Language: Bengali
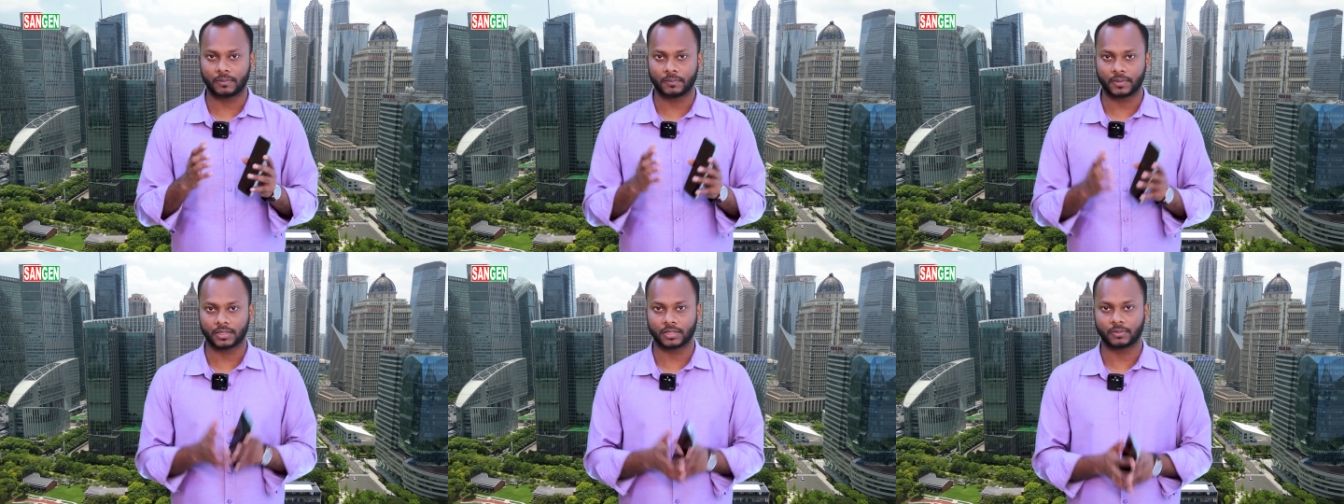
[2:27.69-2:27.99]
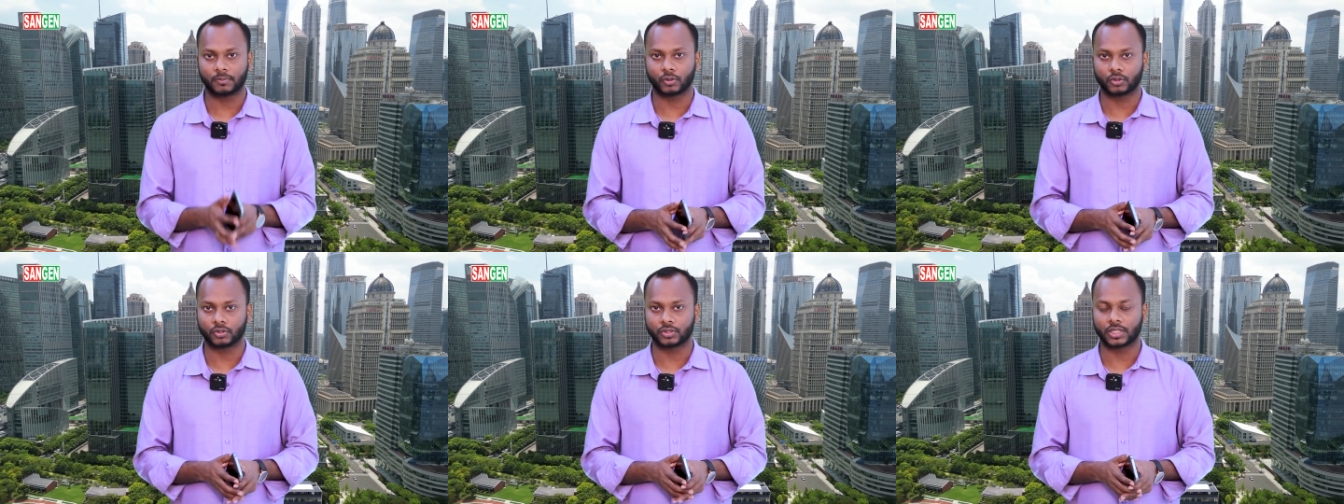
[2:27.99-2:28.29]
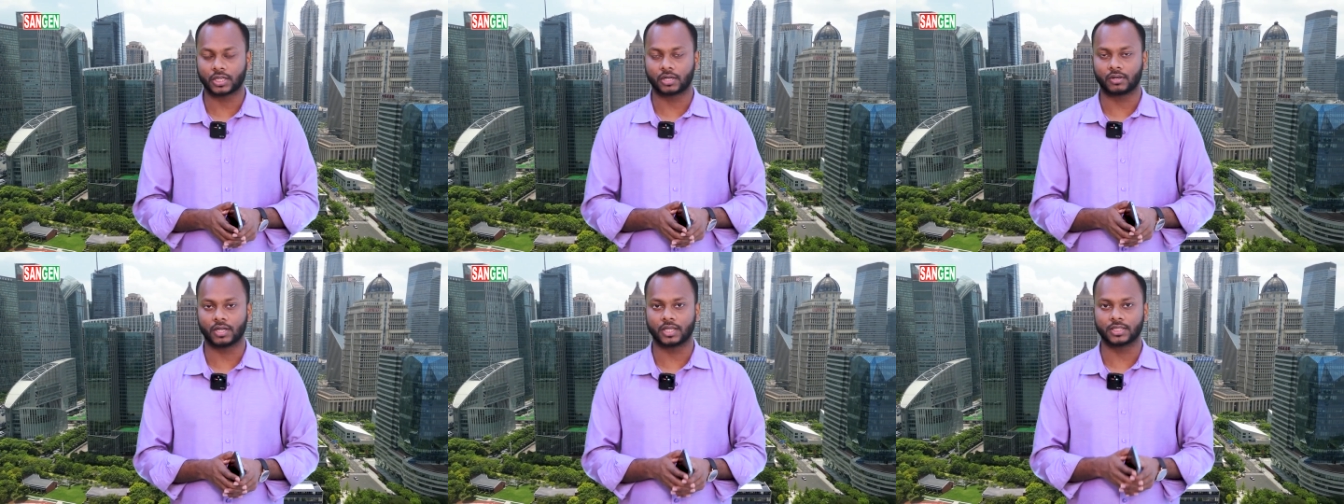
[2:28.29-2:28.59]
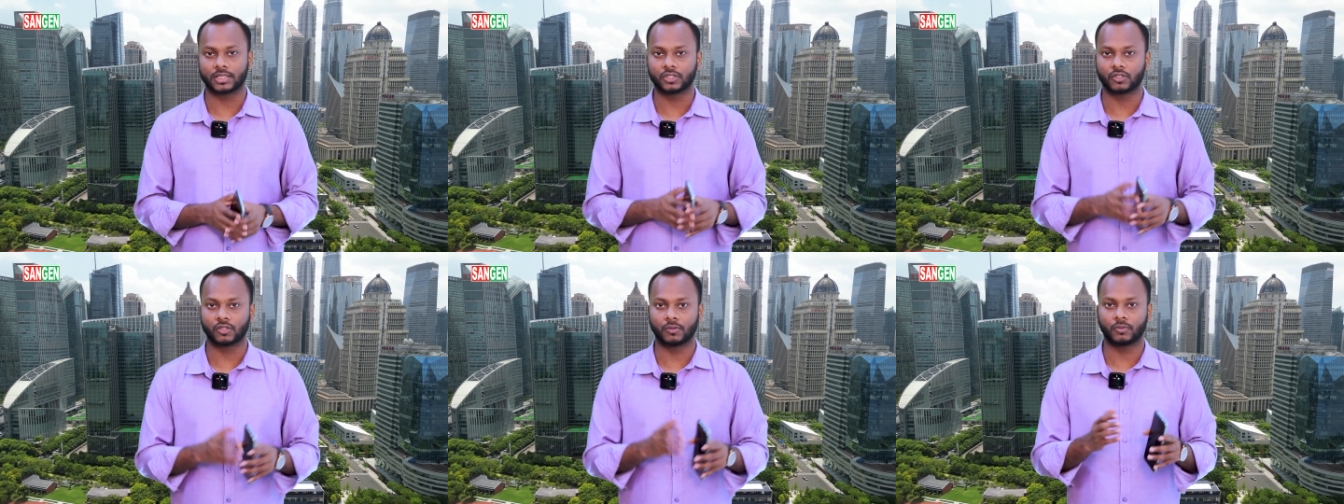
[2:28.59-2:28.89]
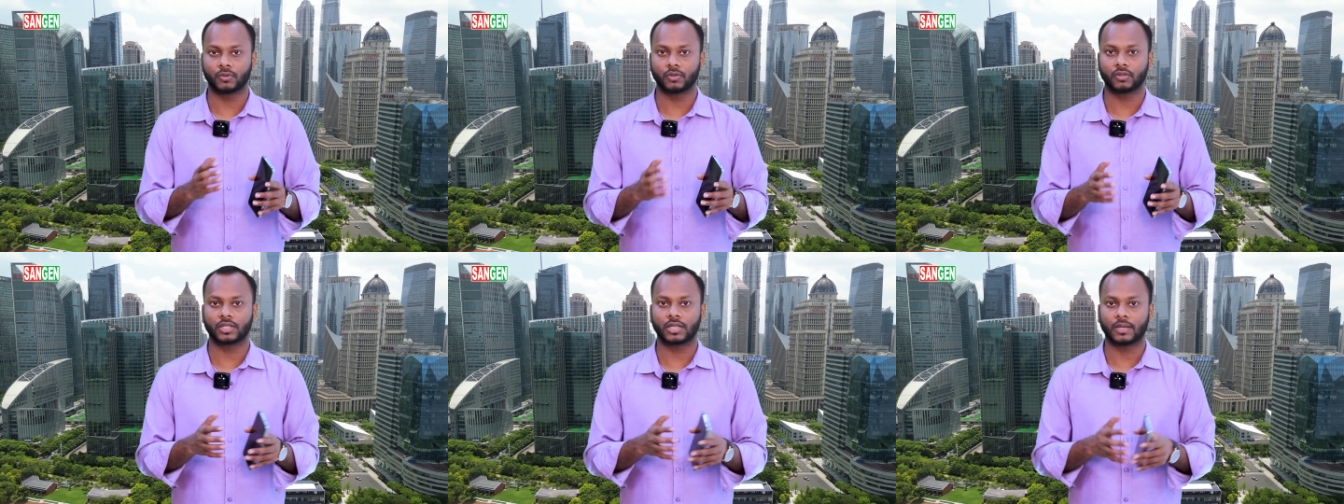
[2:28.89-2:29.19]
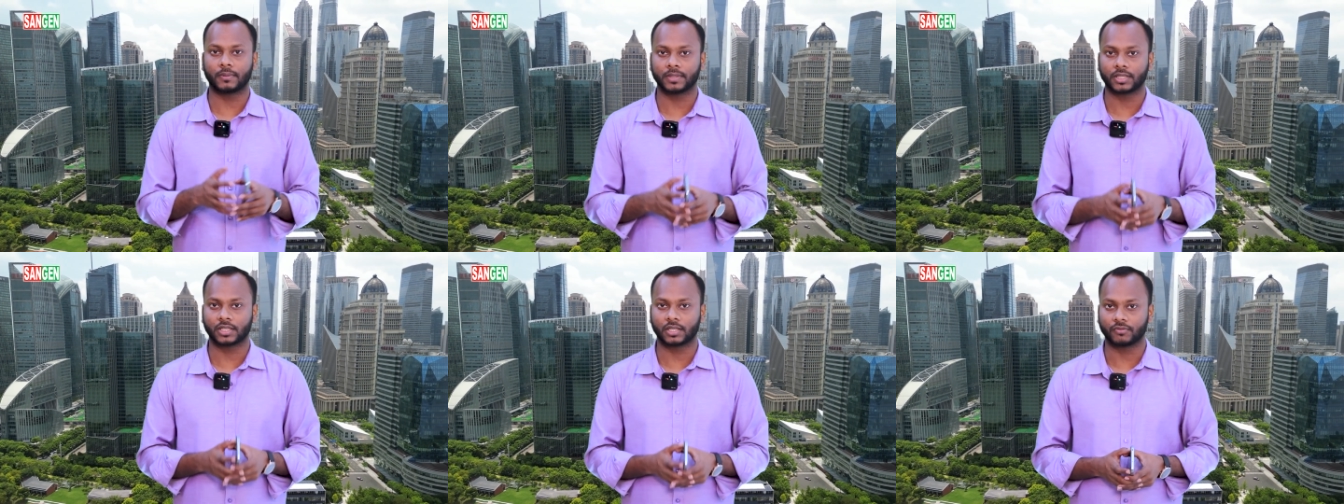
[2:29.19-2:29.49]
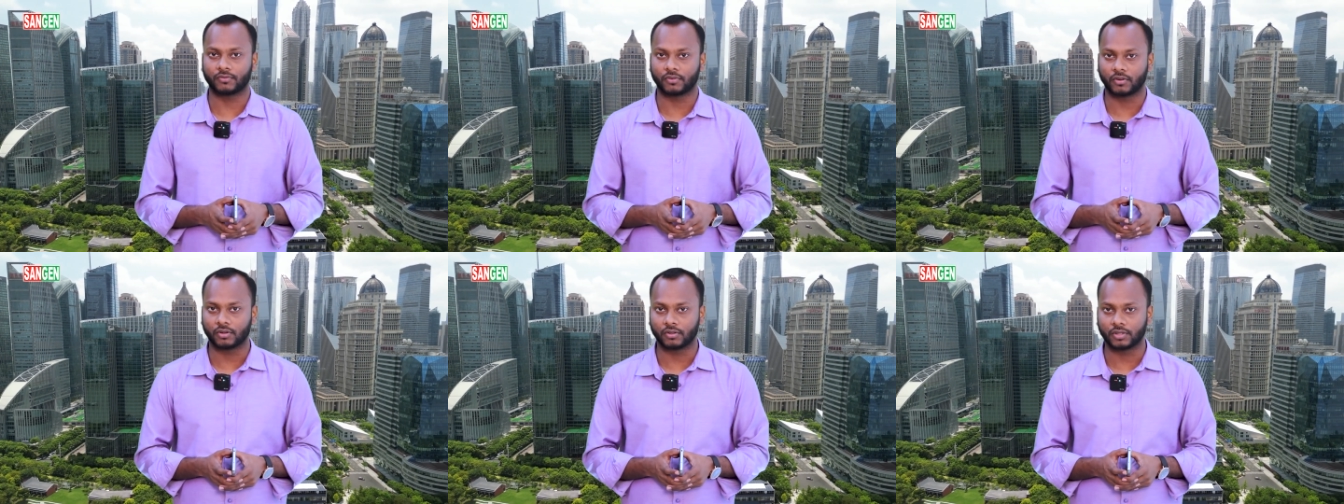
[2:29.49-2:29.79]
আমাদের পদচারণা আছে সবগুলোতে আমাদেরকে
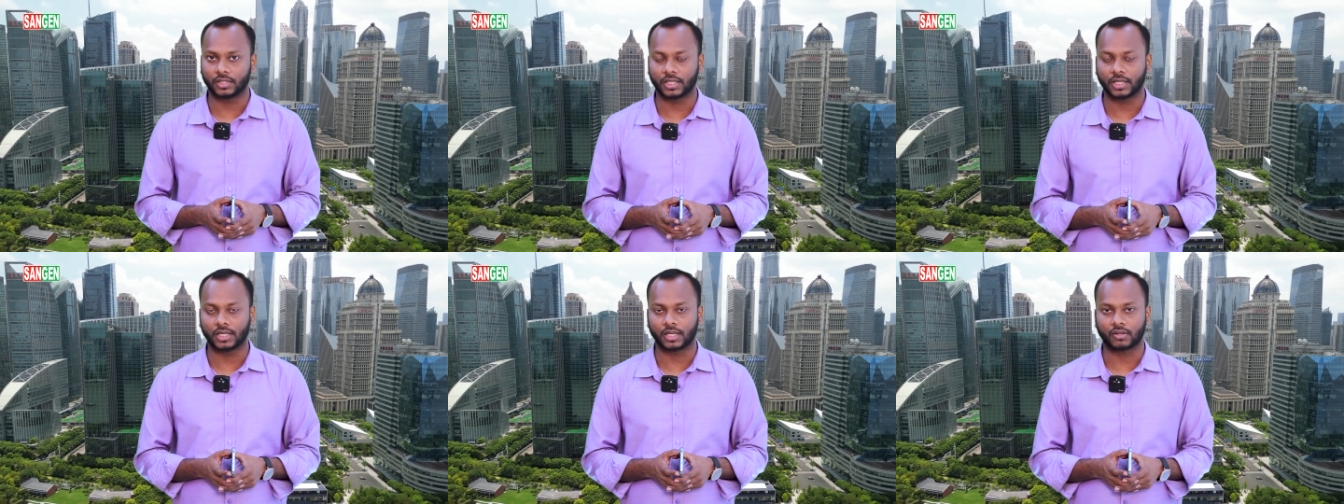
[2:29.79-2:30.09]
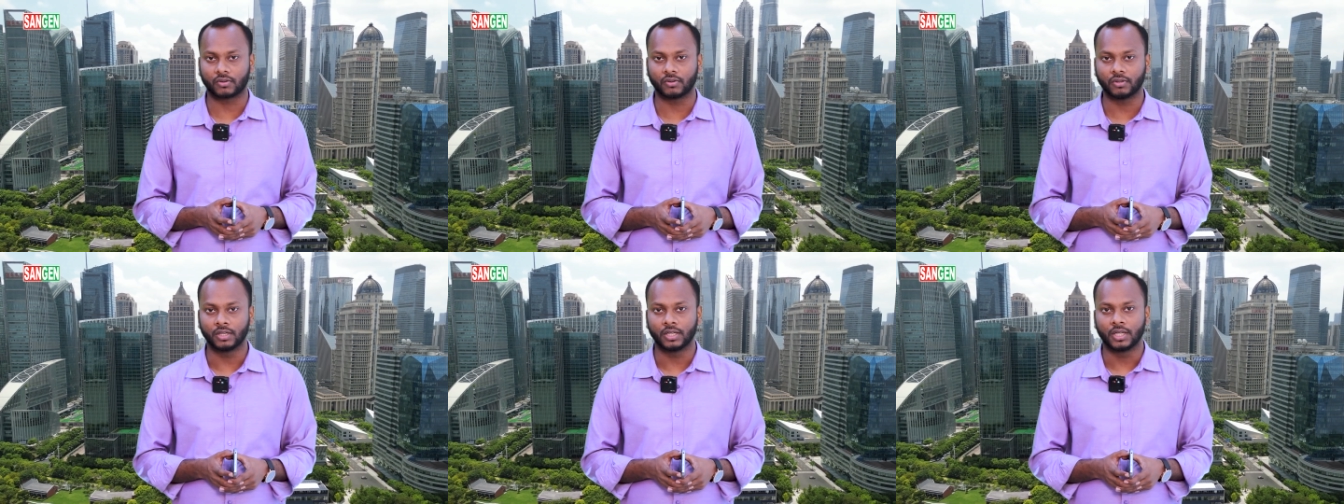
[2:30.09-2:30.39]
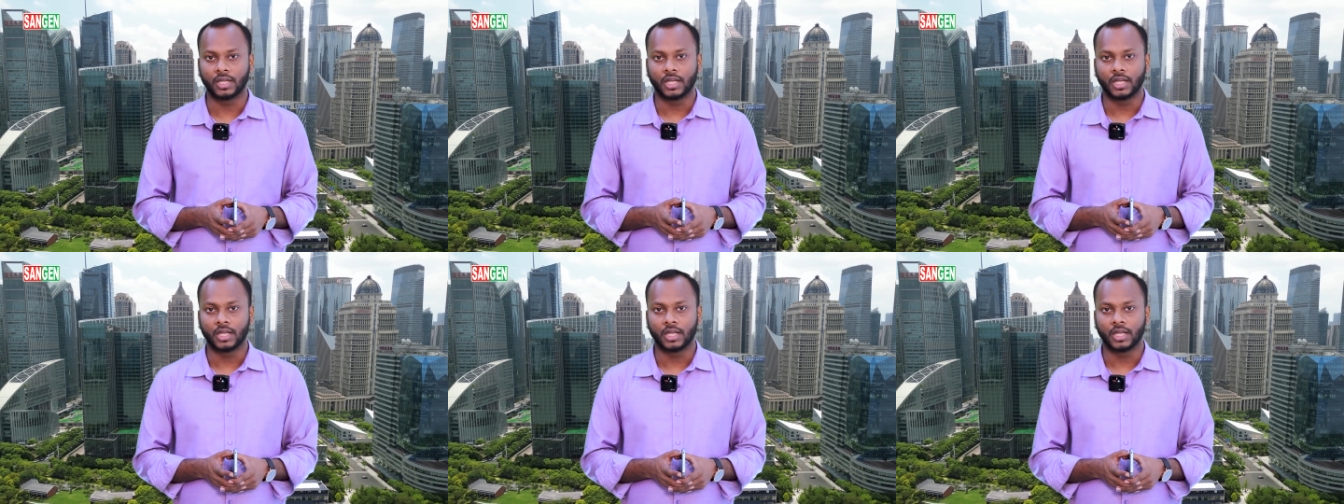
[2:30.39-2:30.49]
ফলো দিয়ে রাখুন